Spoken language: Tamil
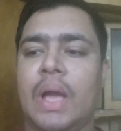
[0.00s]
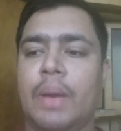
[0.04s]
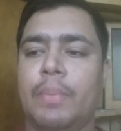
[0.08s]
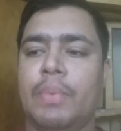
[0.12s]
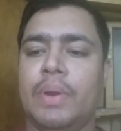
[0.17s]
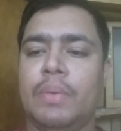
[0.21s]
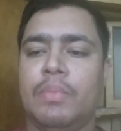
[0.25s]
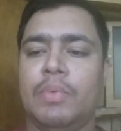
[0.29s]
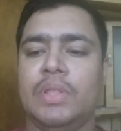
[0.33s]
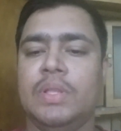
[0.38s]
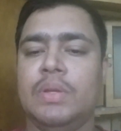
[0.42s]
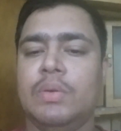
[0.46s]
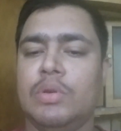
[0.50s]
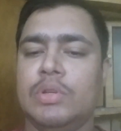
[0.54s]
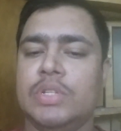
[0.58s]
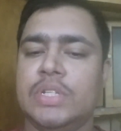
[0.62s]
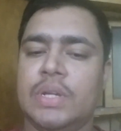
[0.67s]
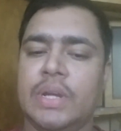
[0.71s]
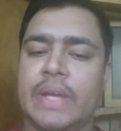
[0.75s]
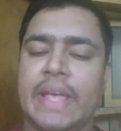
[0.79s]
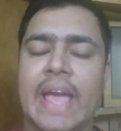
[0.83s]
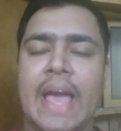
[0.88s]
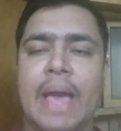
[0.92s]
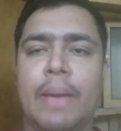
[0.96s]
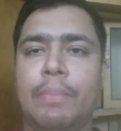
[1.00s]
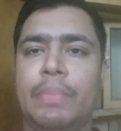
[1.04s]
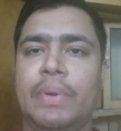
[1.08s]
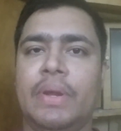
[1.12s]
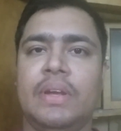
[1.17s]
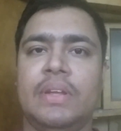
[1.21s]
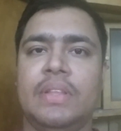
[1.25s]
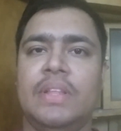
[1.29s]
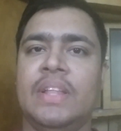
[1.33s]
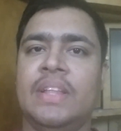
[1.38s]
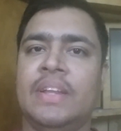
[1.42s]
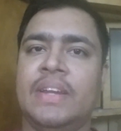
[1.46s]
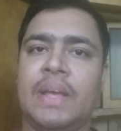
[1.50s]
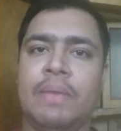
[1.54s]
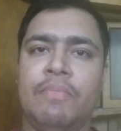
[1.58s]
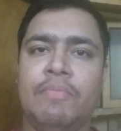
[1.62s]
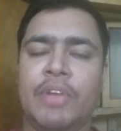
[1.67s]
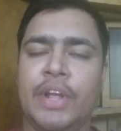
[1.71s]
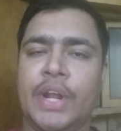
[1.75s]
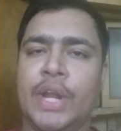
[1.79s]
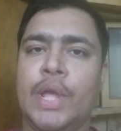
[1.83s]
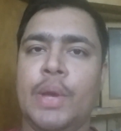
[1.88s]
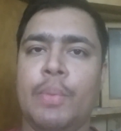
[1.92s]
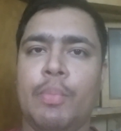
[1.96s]
அப்புறம் வந்து கொஞ்சம் கேப் இருக்குது அந்த
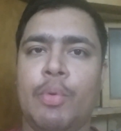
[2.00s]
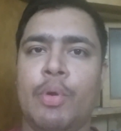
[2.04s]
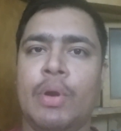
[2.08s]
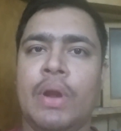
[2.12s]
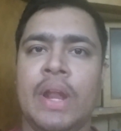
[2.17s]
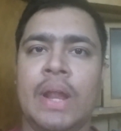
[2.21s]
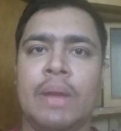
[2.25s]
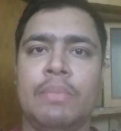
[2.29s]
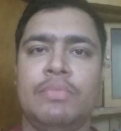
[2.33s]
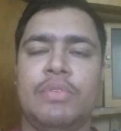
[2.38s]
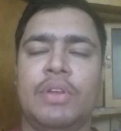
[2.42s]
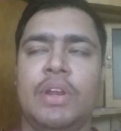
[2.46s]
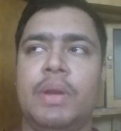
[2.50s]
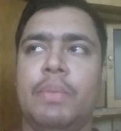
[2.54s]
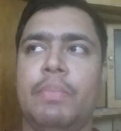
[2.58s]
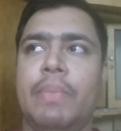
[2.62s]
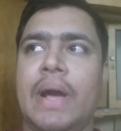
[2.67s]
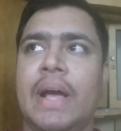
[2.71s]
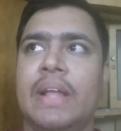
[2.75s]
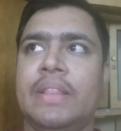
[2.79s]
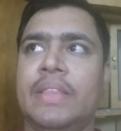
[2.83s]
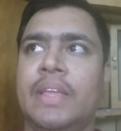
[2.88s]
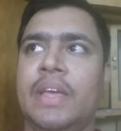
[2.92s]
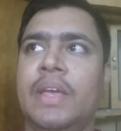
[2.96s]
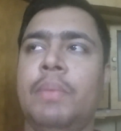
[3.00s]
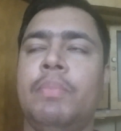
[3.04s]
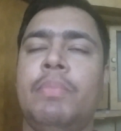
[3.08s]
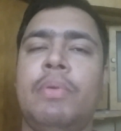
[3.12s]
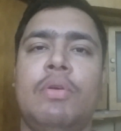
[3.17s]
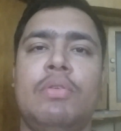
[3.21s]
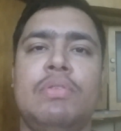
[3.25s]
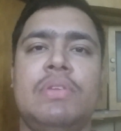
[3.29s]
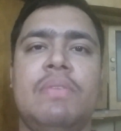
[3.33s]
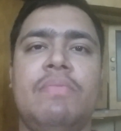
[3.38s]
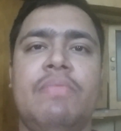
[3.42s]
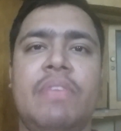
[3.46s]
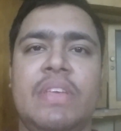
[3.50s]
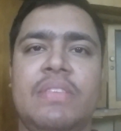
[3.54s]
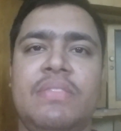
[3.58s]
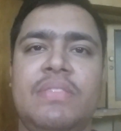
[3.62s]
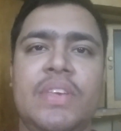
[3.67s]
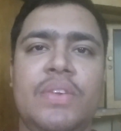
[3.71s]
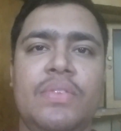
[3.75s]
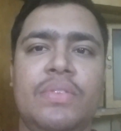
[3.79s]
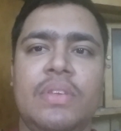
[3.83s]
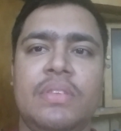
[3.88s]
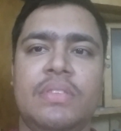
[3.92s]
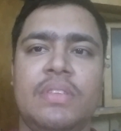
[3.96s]
டைம் வீடியோ போடலாம்னு சொல்லிட்டு பார்த்தேன் இப்போ கொஞ்சம்
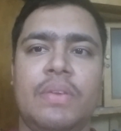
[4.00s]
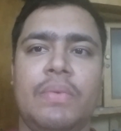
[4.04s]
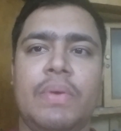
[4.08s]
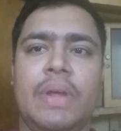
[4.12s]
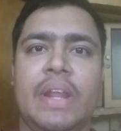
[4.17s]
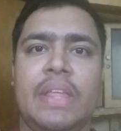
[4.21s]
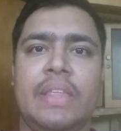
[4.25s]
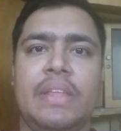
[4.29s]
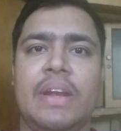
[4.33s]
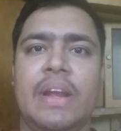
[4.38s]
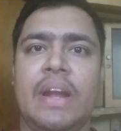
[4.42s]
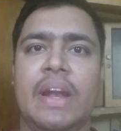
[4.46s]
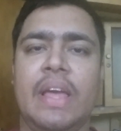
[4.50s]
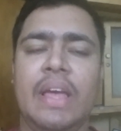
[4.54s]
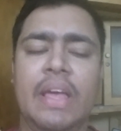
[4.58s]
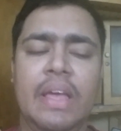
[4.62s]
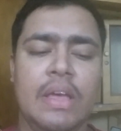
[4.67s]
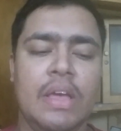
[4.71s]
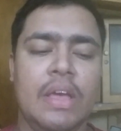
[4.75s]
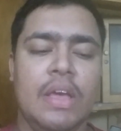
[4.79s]
ஃபெஸ்டிவ் சீசன் வர்றதுனால